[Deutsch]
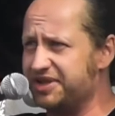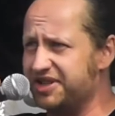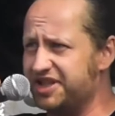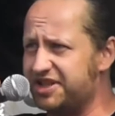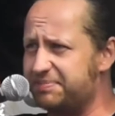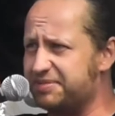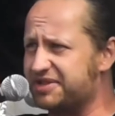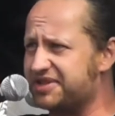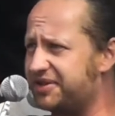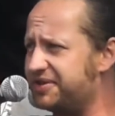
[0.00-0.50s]

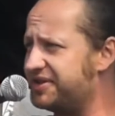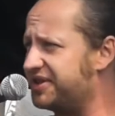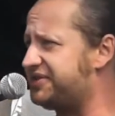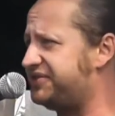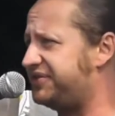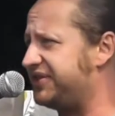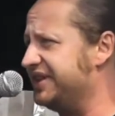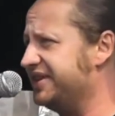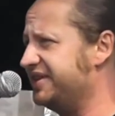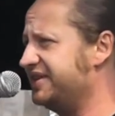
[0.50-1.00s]
nicht besonders
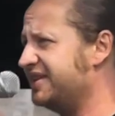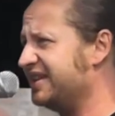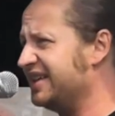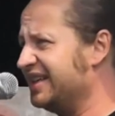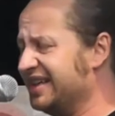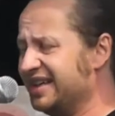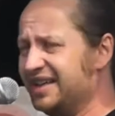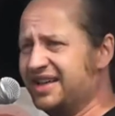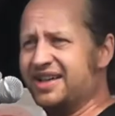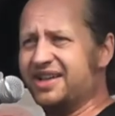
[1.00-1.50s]
viel.
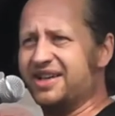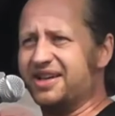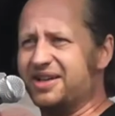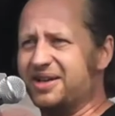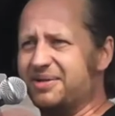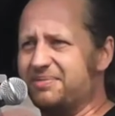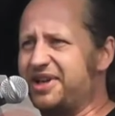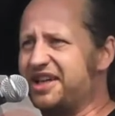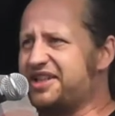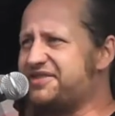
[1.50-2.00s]

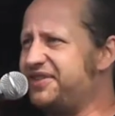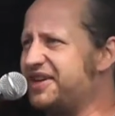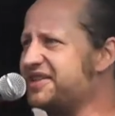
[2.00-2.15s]
Ähm, das,